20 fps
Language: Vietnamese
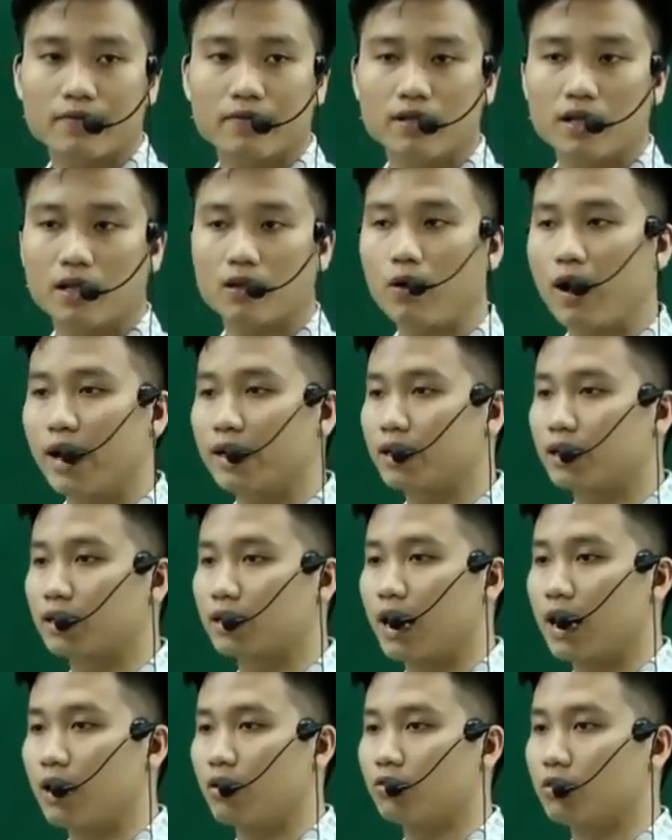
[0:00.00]
Vấn đề loại
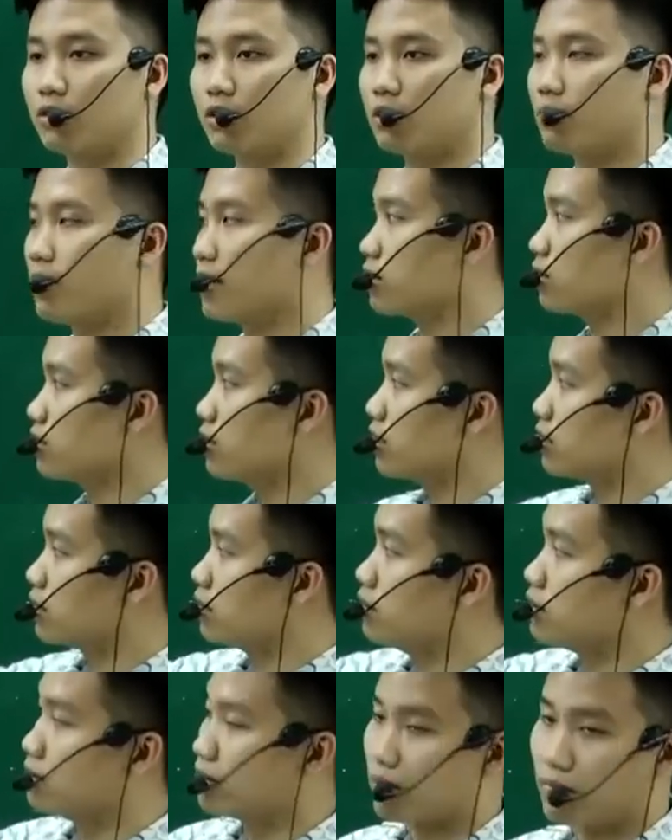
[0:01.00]
thằng nào để các bạn có thể
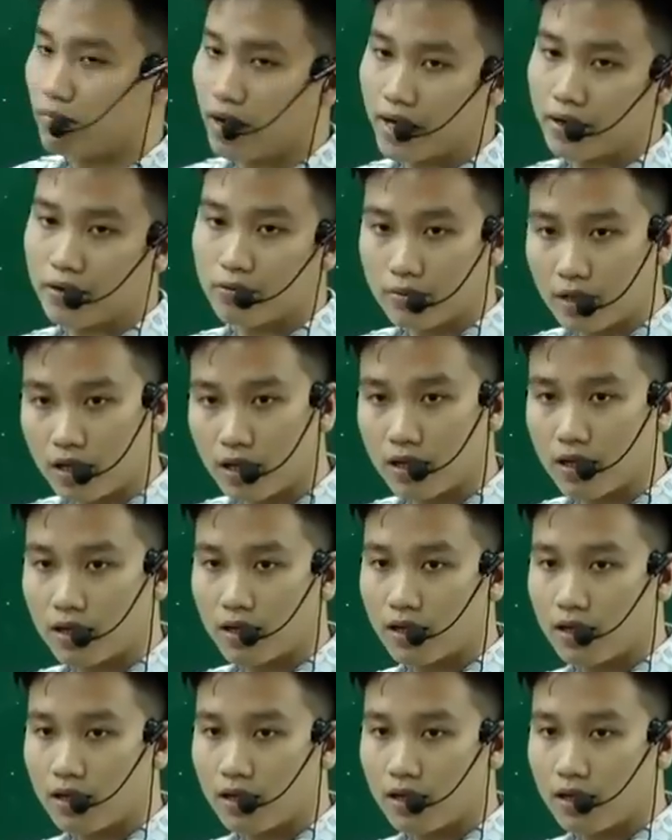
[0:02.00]
thử vào máy cũng được.